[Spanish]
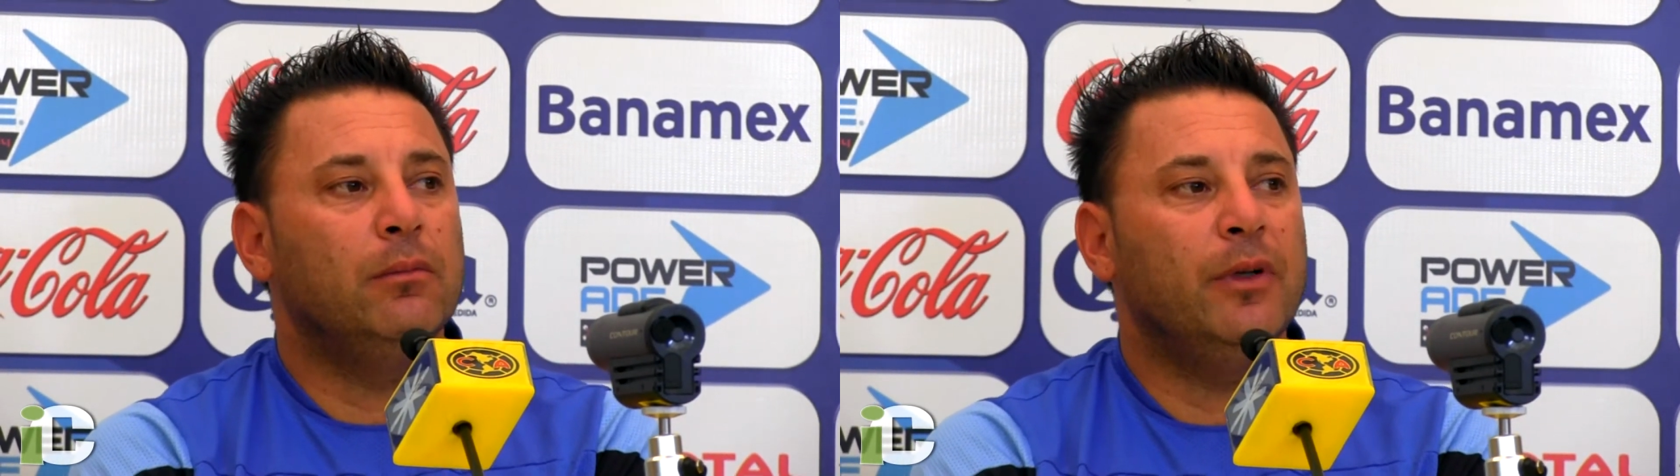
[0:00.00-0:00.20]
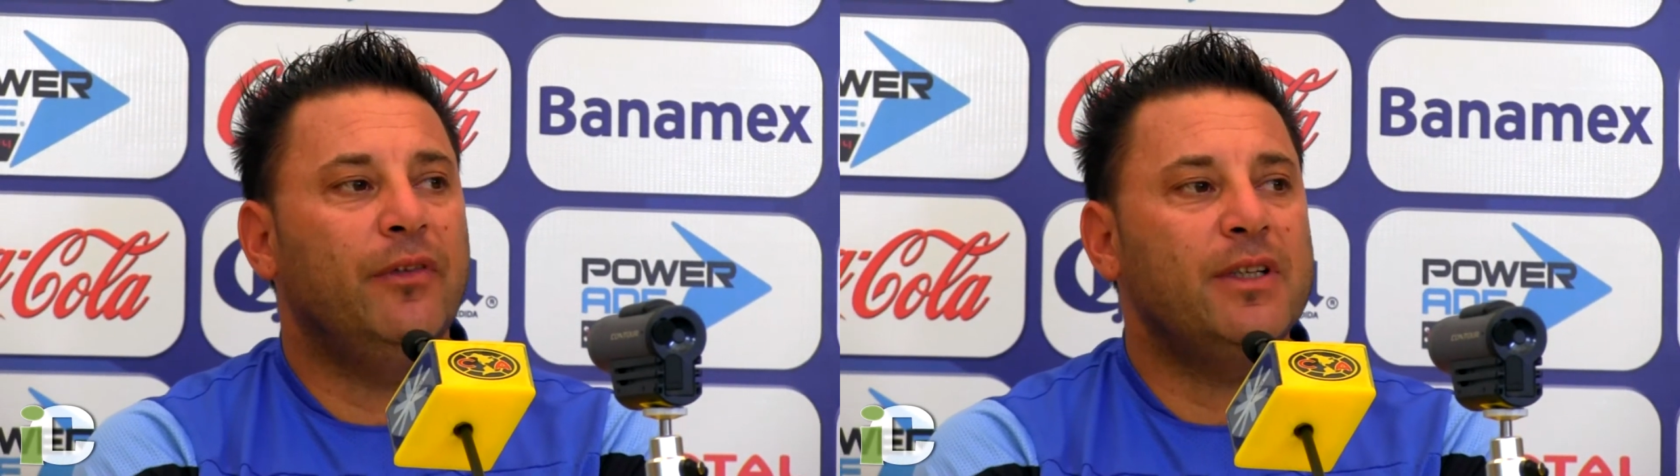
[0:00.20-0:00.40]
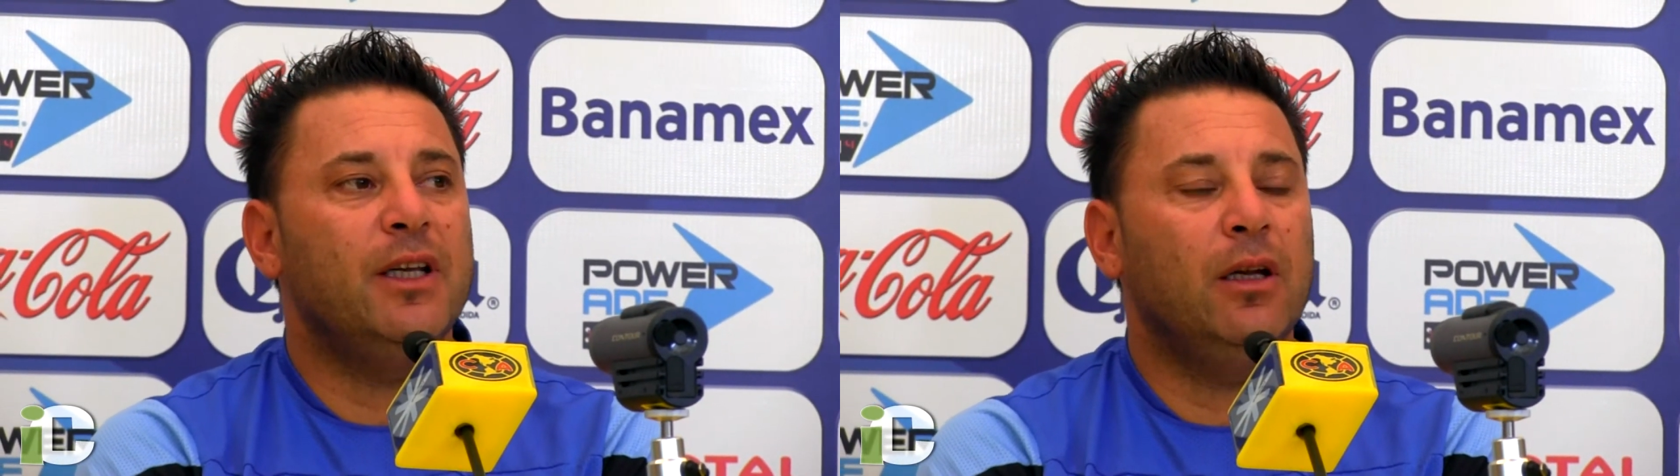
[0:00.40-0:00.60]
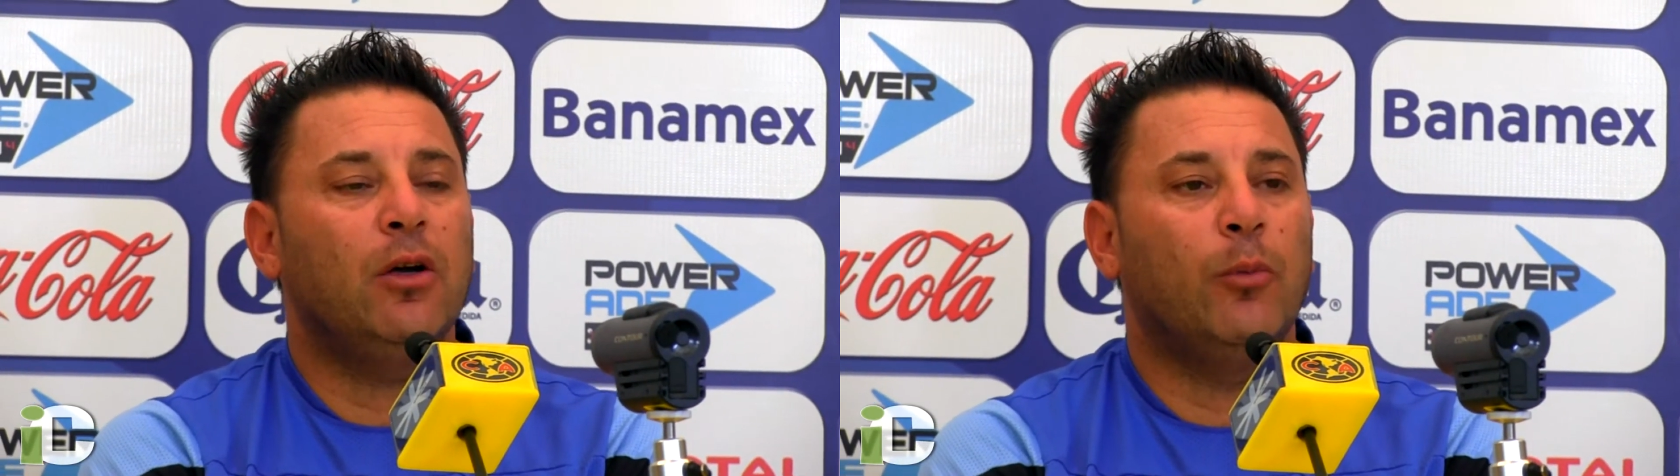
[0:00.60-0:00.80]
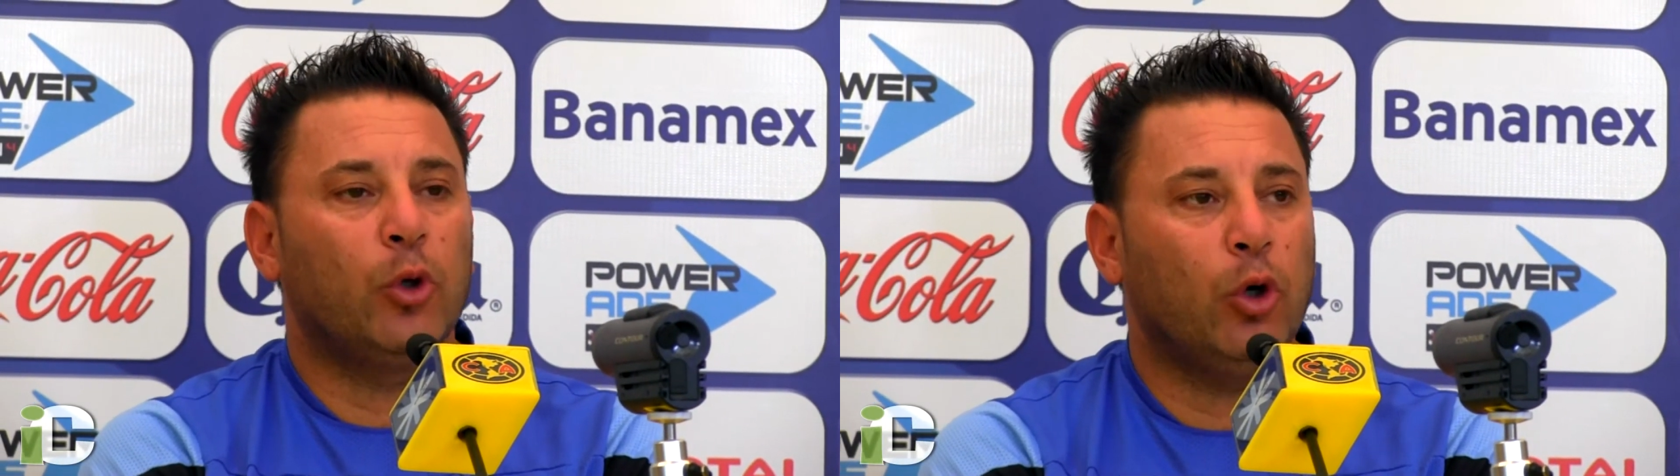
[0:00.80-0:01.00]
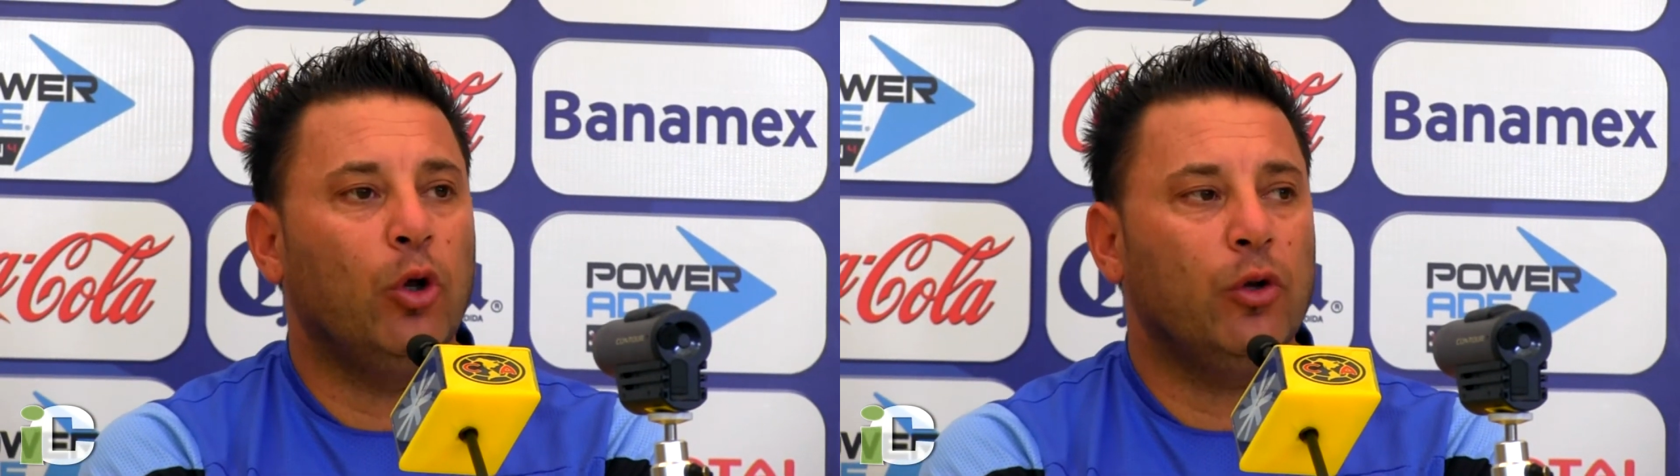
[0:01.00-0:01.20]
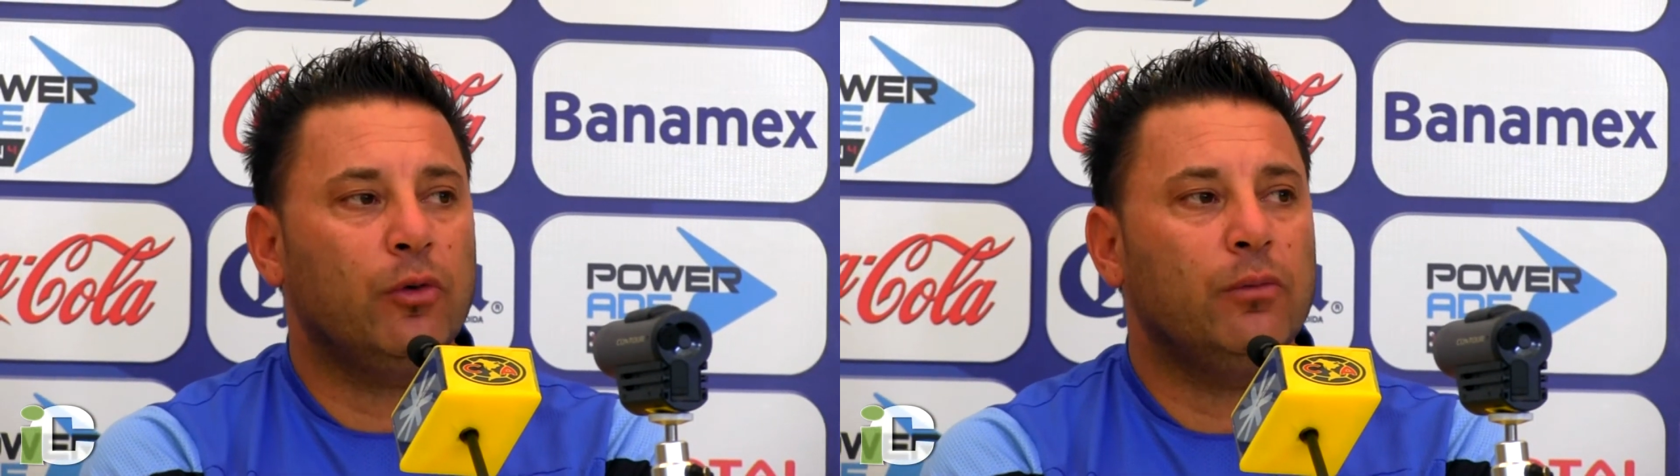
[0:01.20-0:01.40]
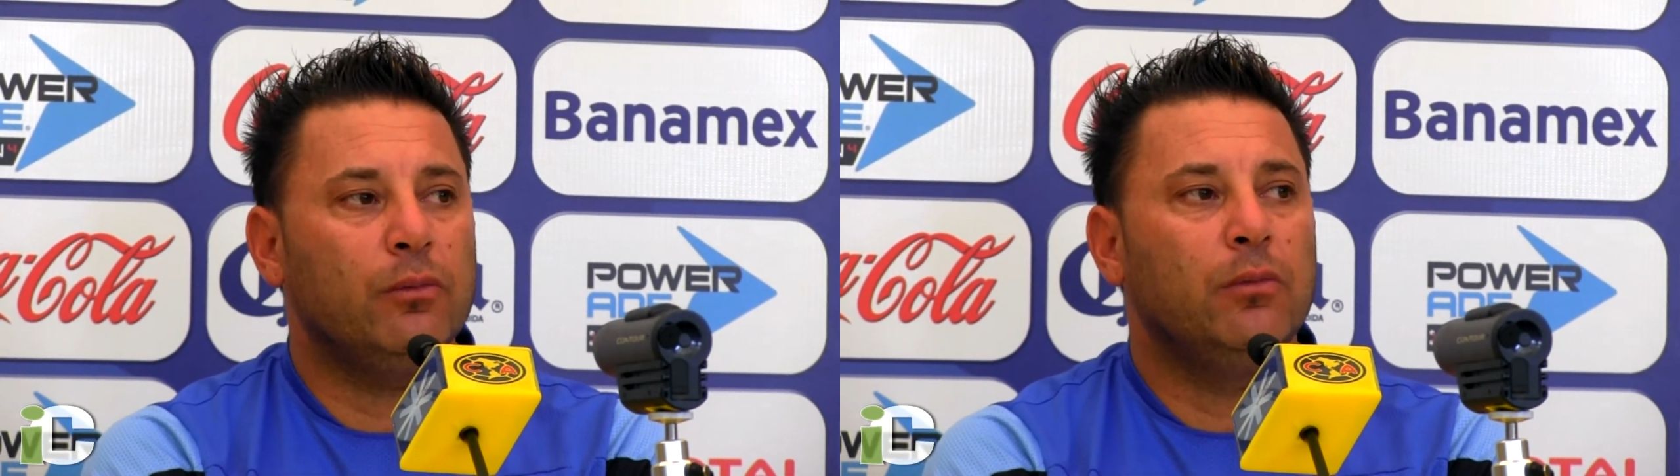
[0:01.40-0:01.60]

difícil como todos,